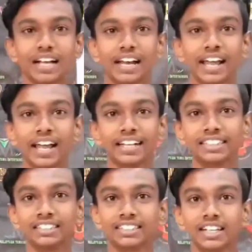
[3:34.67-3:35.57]
என்ன
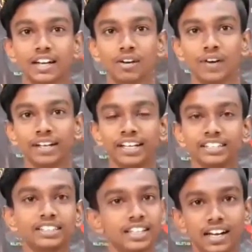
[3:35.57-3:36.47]
ஆக்ஷன் சீன் ஃபைட்டிங்
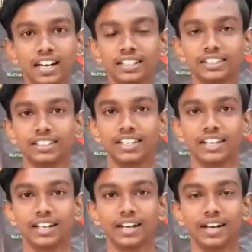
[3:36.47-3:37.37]
சீன் நல்லா இருந்துச்சு
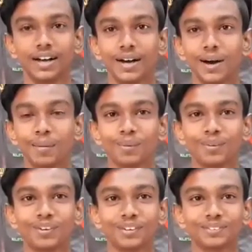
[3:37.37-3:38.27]
அப்புறம்